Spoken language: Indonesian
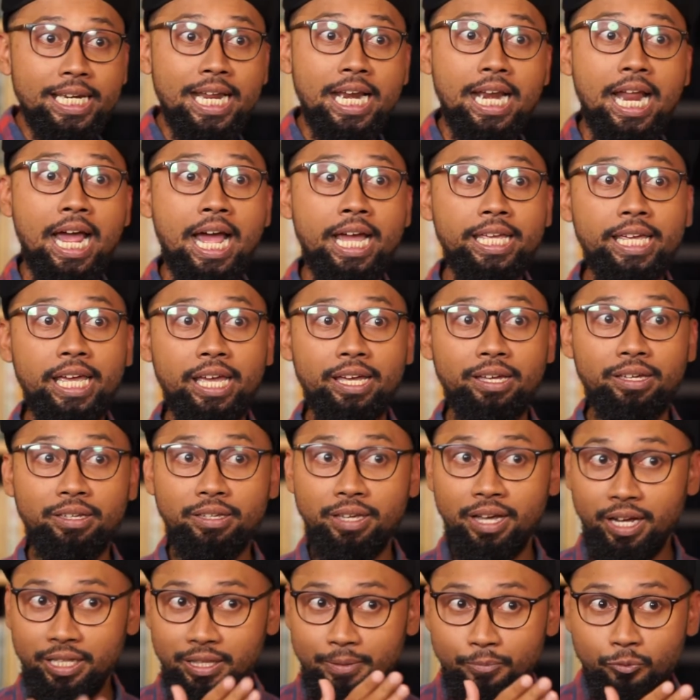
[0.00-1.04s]
dan AHY
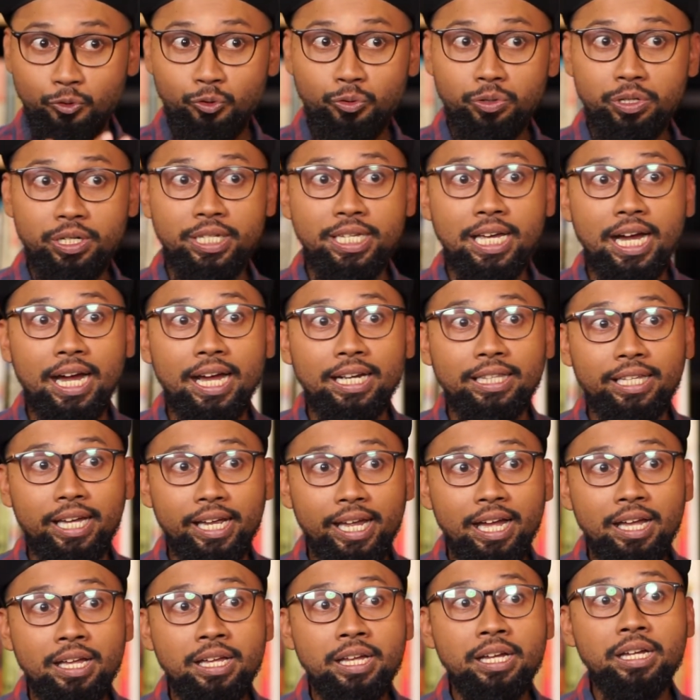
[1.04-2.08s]
yang ketemu di Jakarta
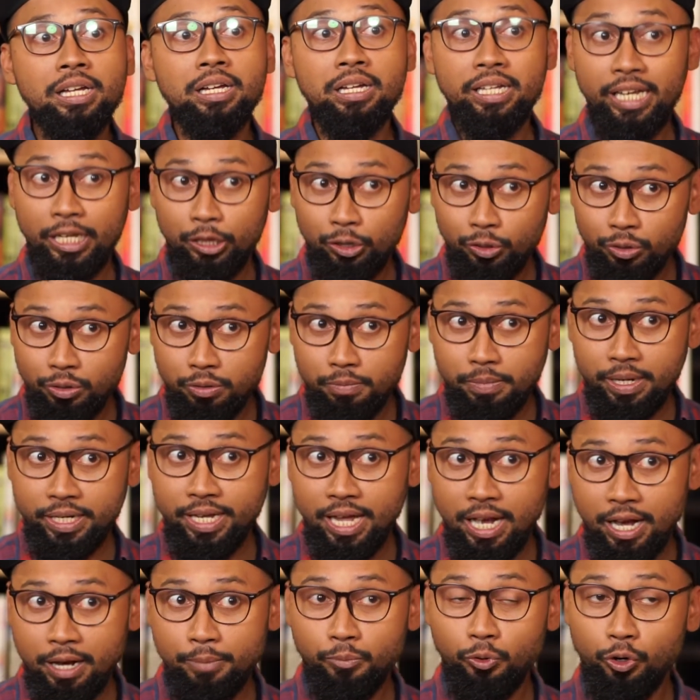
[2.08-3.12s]
ya. Itu
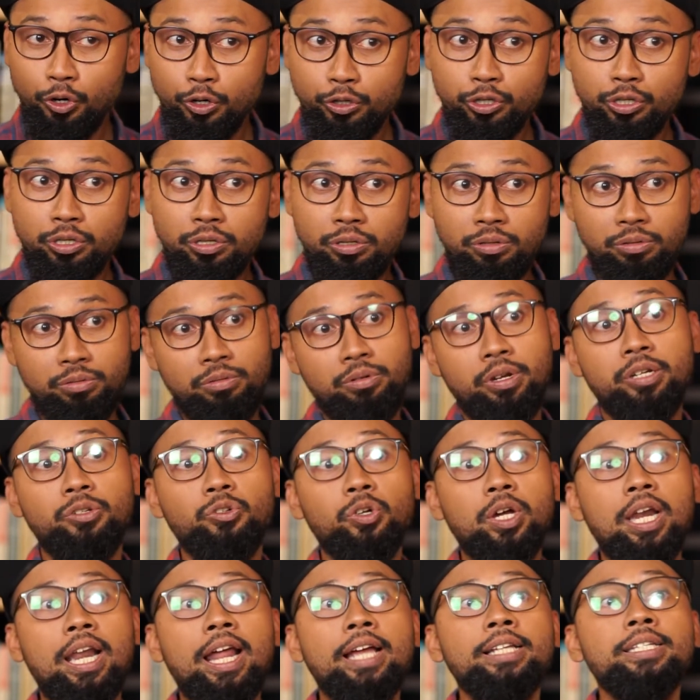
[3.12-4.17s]
berjalan mulus dan
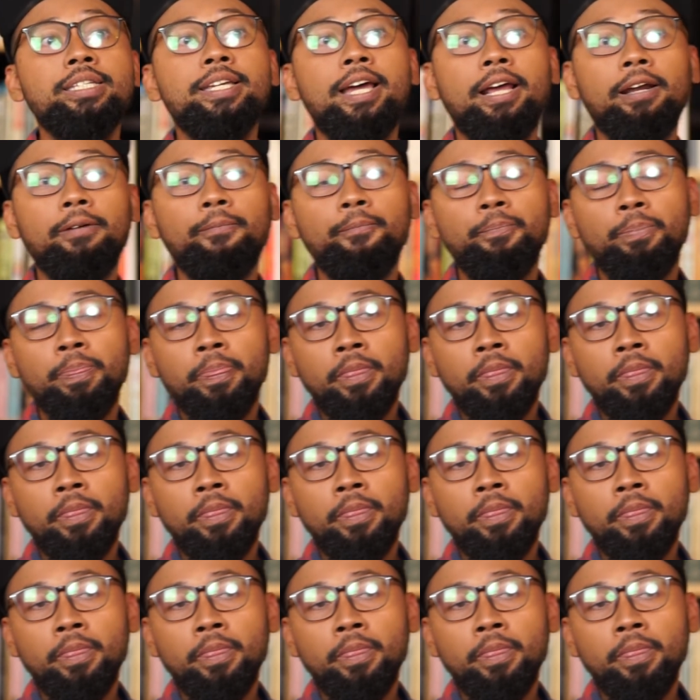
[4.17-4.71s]
juga lancar.